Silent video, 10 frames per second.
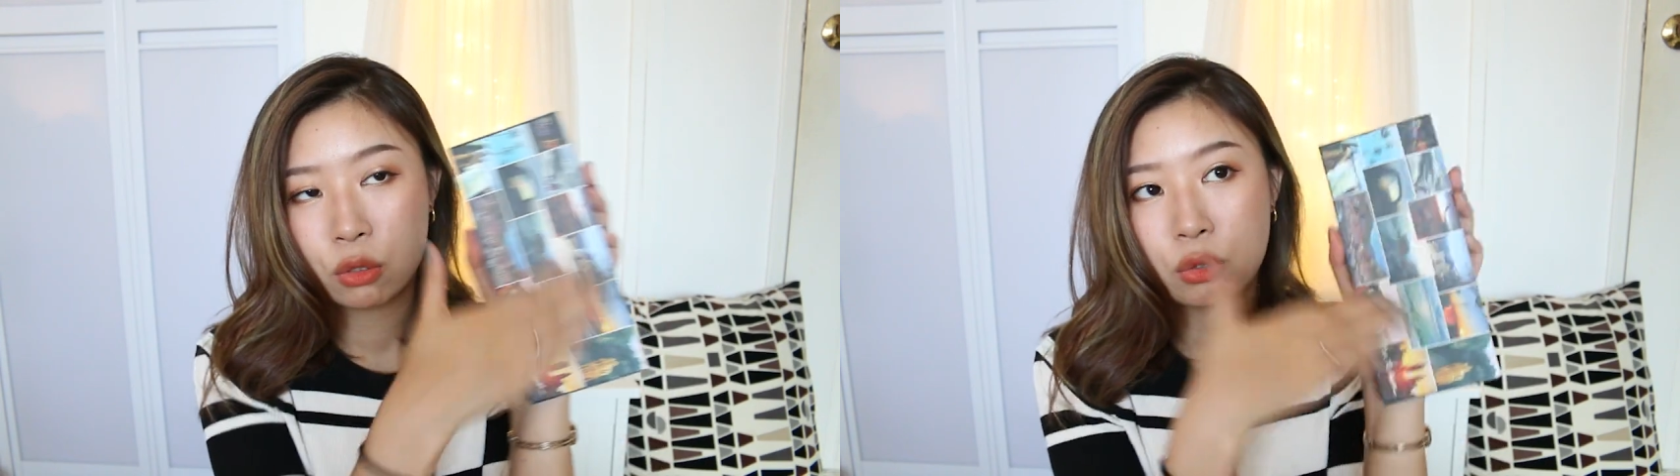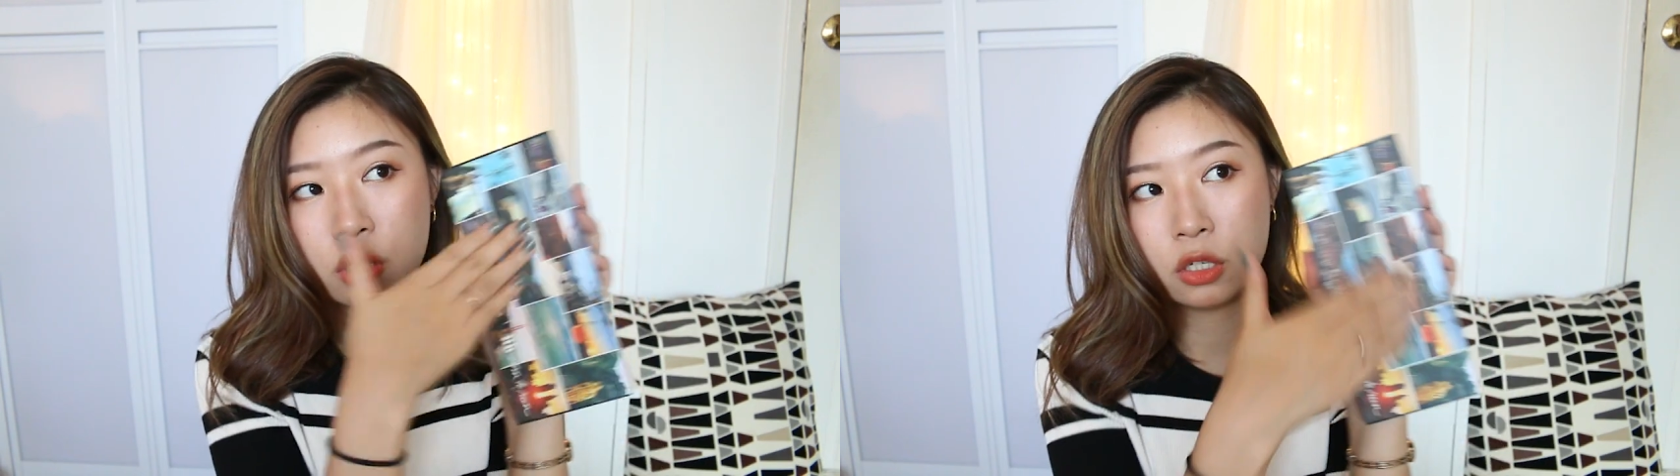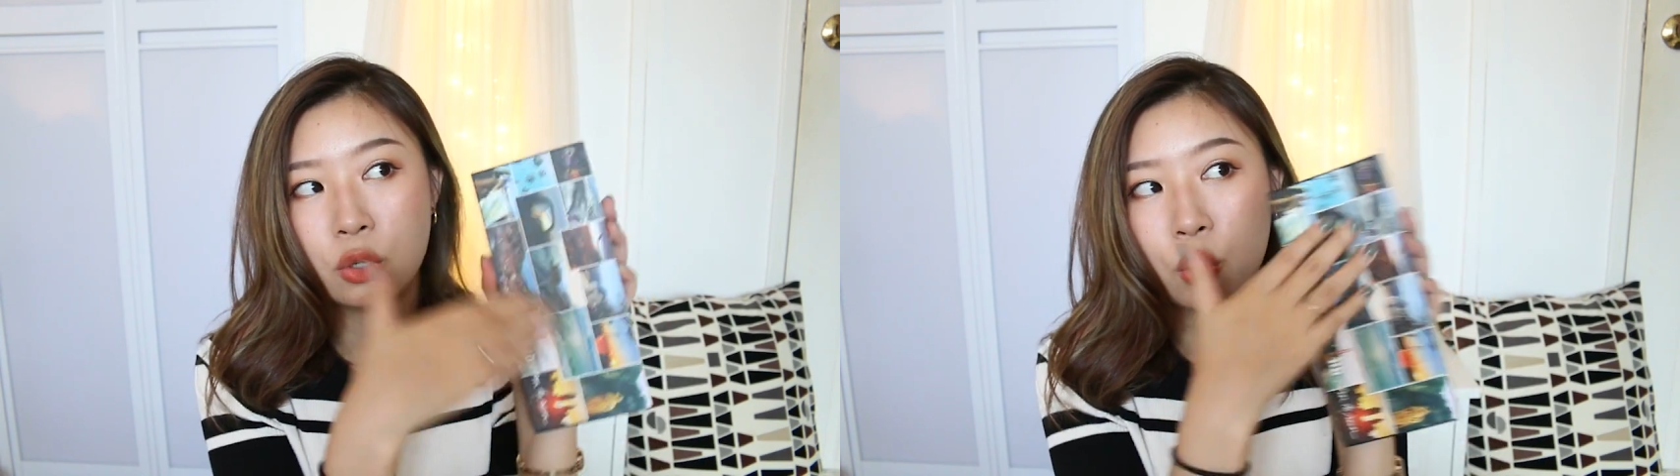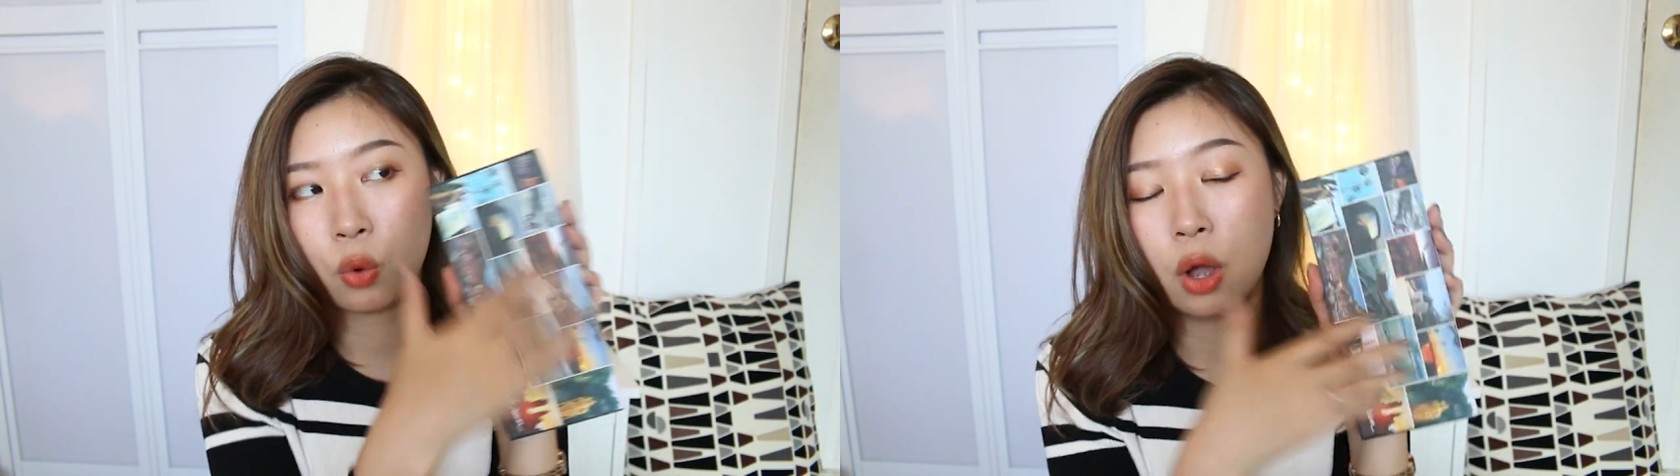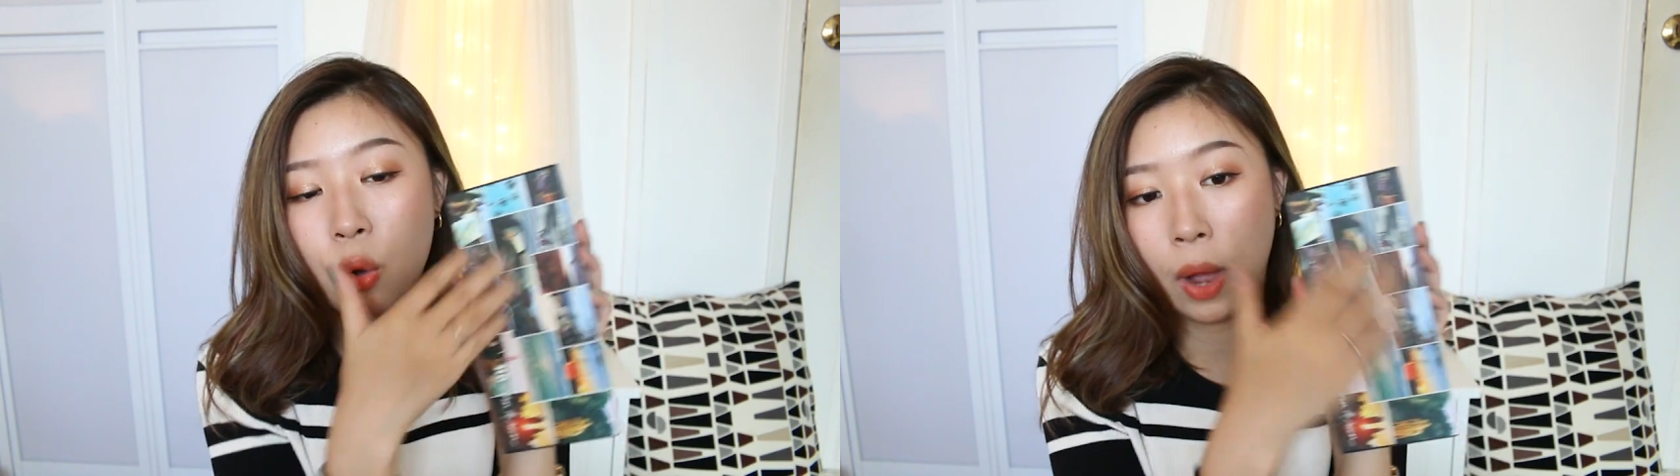做成这种
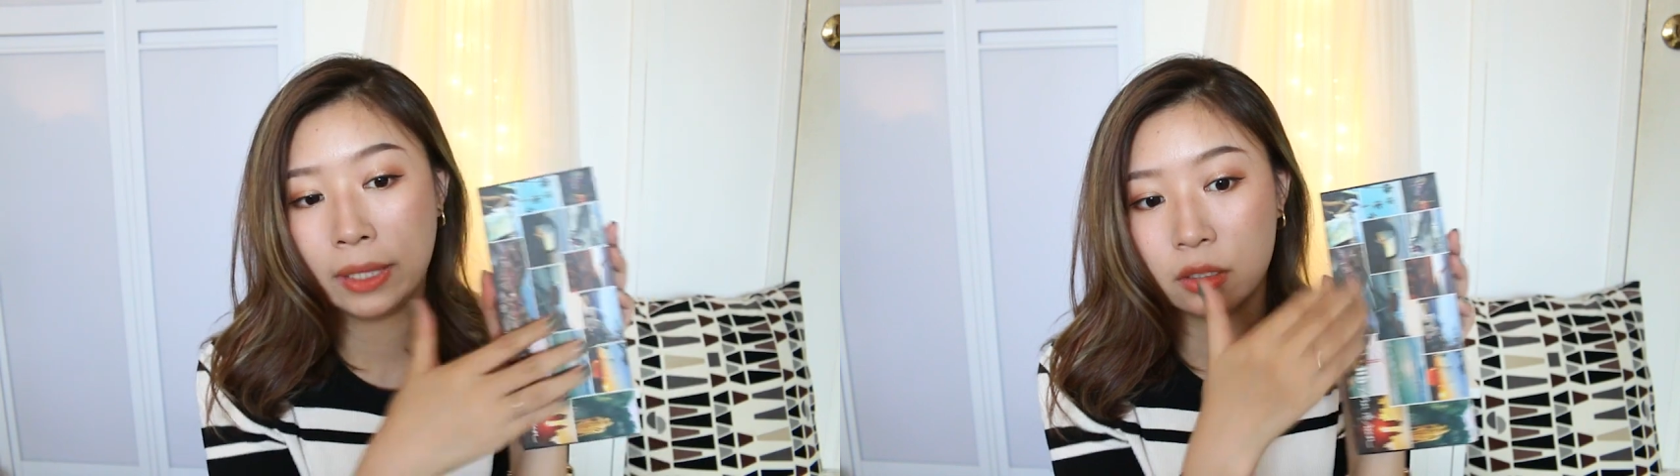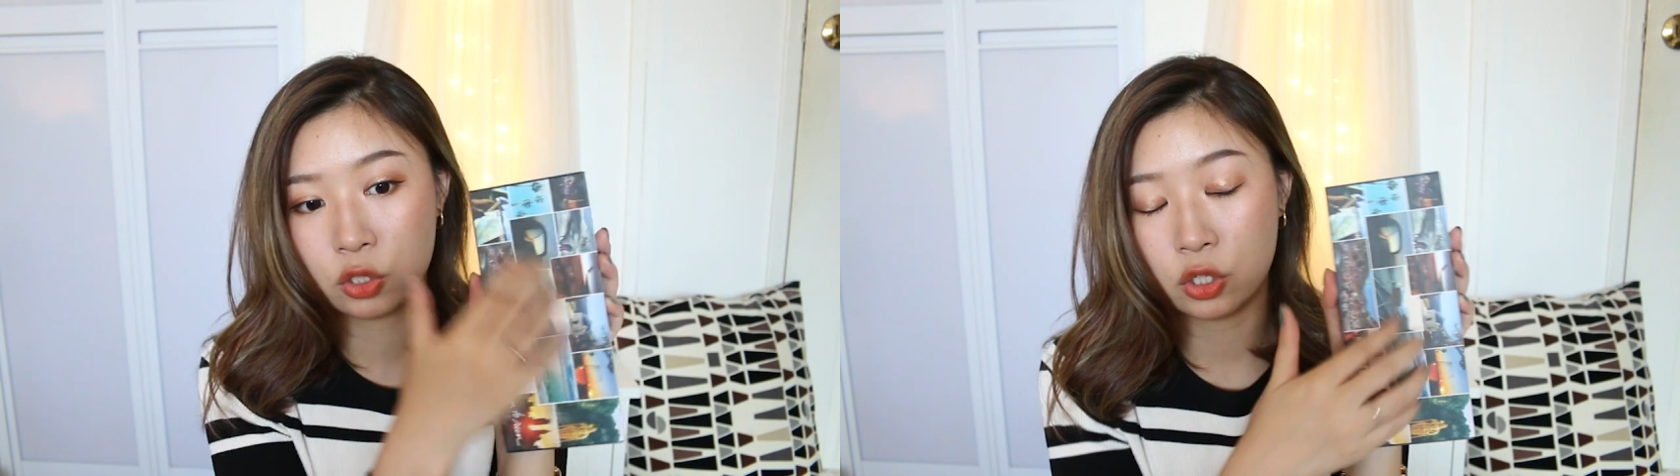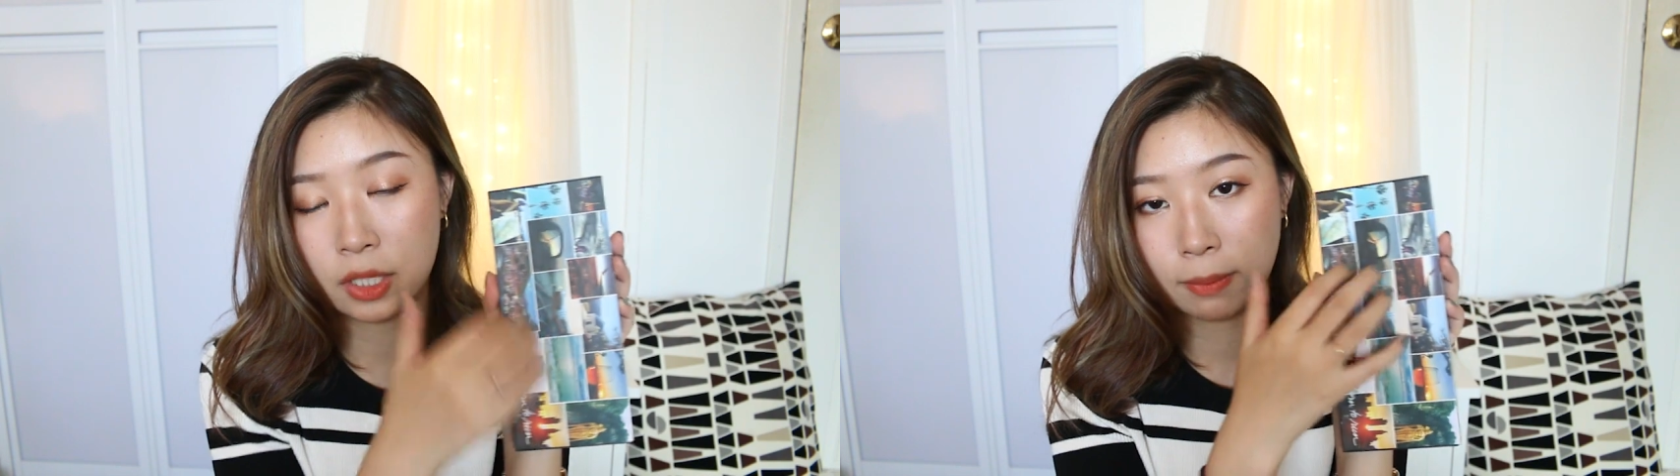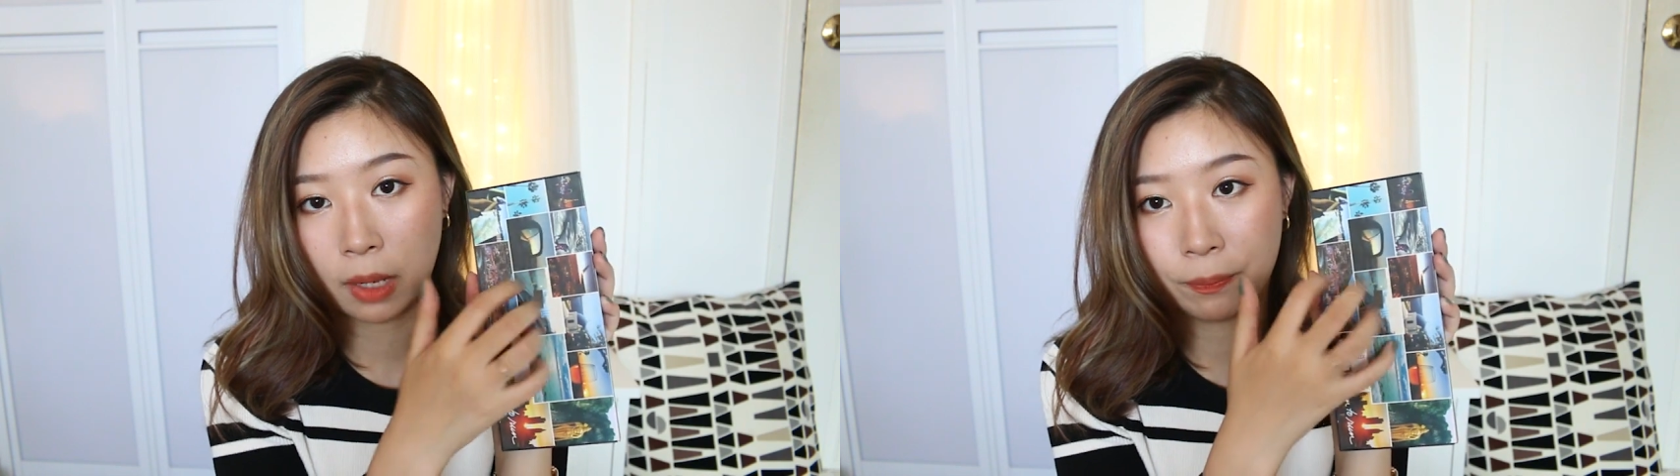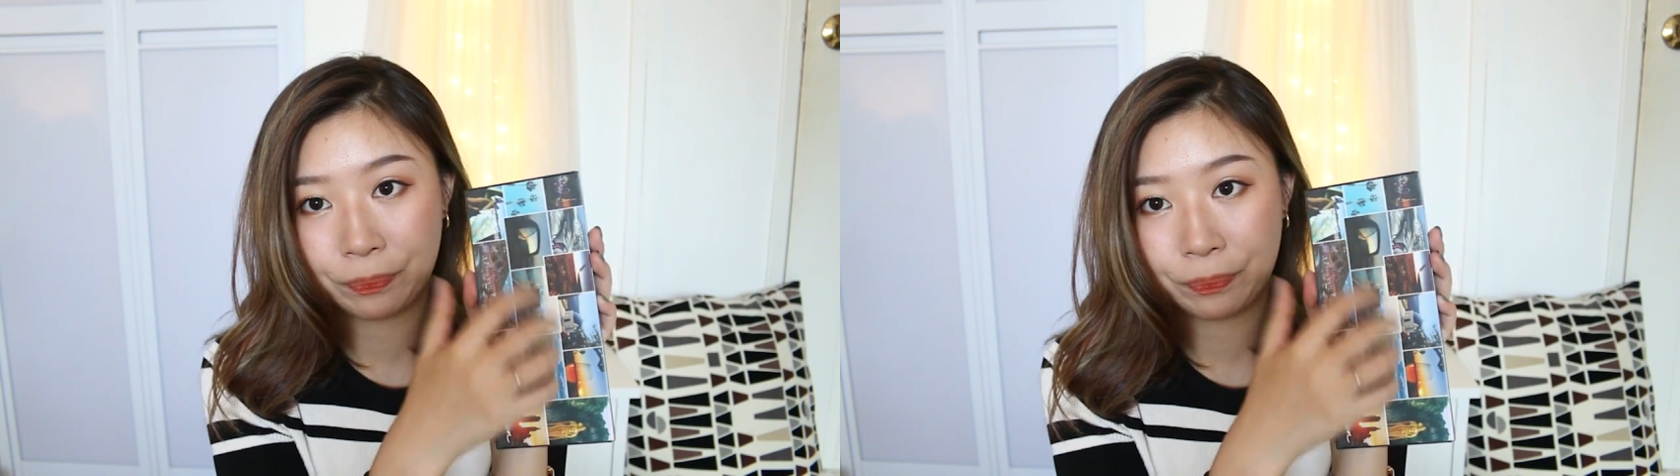光滑的质地嘛。